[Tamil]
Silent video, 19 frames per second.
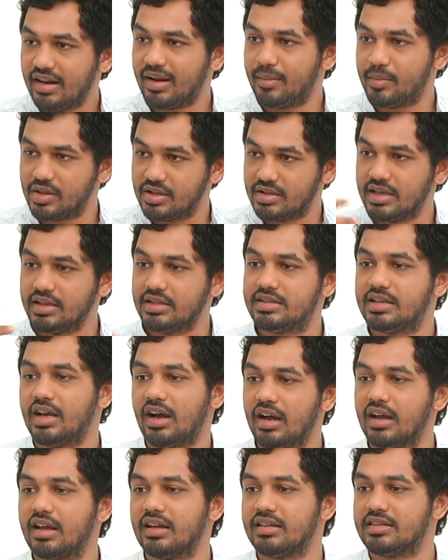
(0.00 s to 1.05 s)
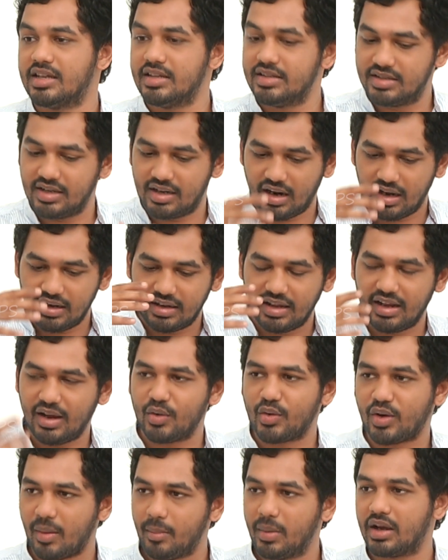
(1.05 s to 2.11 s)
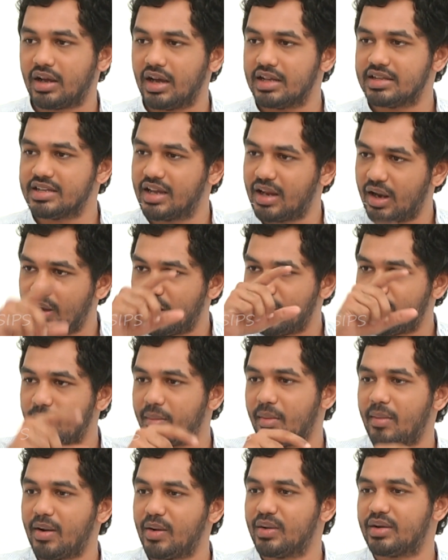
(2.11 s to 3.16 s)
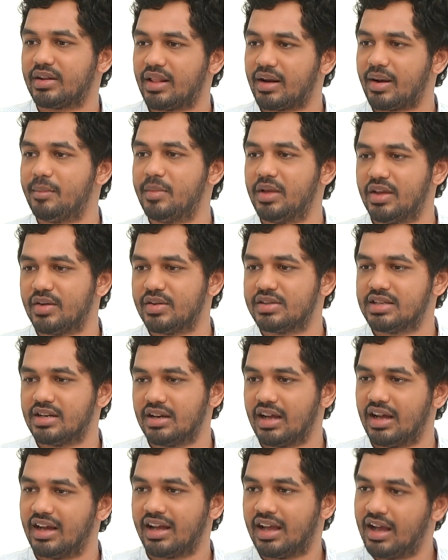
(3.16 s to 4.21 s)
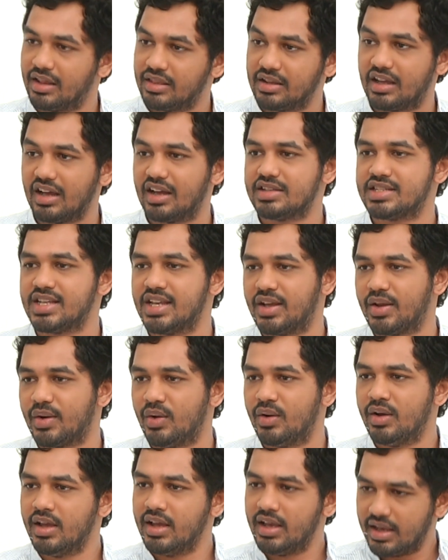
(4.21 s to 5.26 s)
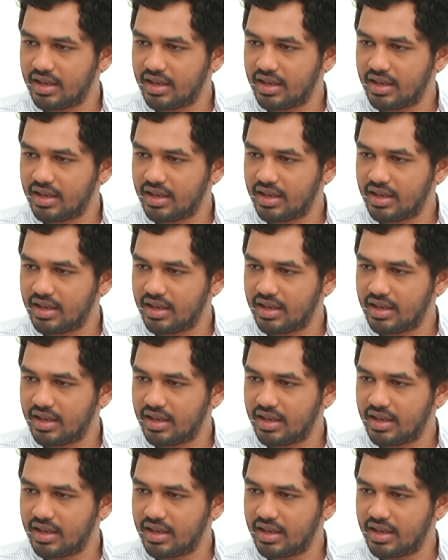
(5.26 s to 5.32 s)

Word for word: நம்ம இது ஜெயிச்சு ஆய ஜெயிச்சு காட்டி அவன் நமக்காக ஜெயிக்காட்டி நம்ம மேலே ஒருத்தர் நம்பிக்கை வச்சுருக்காங்க அதுக்காக ஜெயிக்கணும்